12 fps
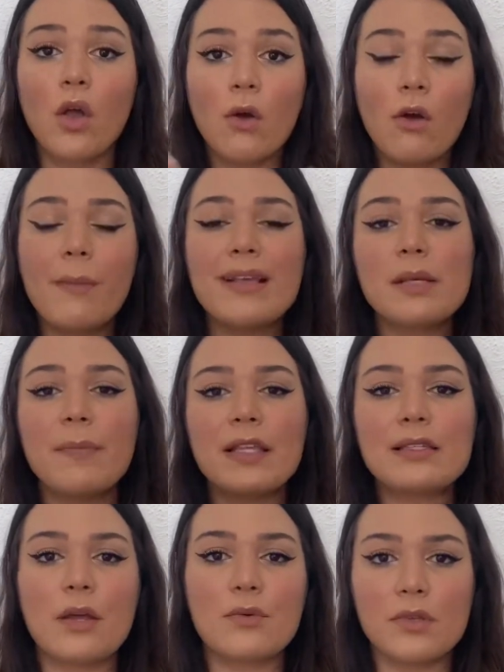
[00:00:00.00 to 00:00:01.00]
Começa a
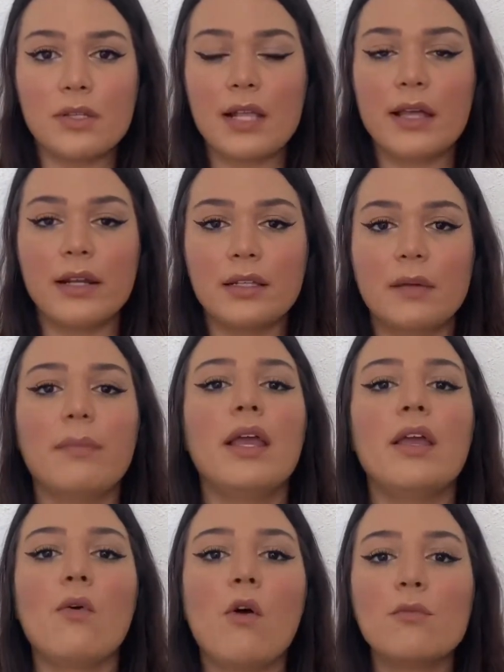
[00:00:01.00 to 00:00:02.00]
pensar no seu Instagram
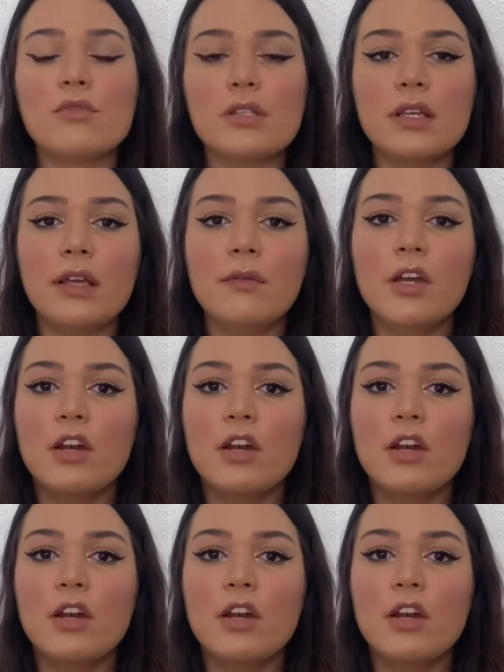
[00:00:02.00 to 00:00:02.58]
também como se